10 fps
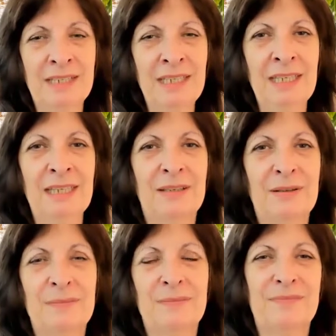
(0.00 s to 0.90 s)
qui
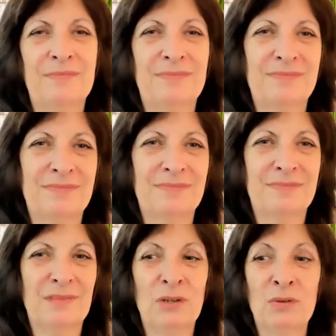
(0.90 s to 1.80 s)

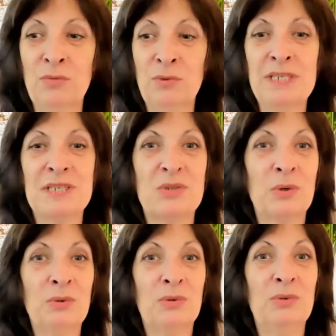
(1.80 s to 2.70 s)
veut
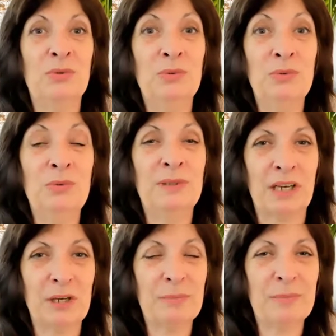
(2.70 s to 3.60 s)
descendre de, du
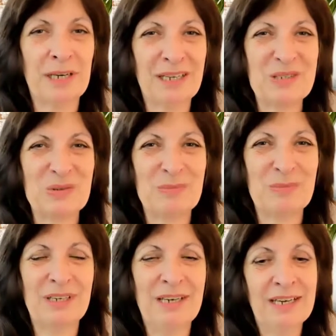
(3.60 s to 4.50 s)
train, par
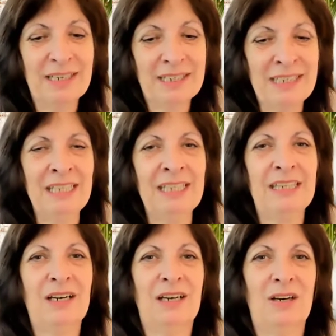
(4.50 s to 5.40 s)
exemple
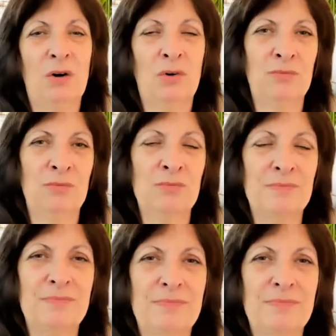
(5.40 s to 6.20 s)
Qui en vous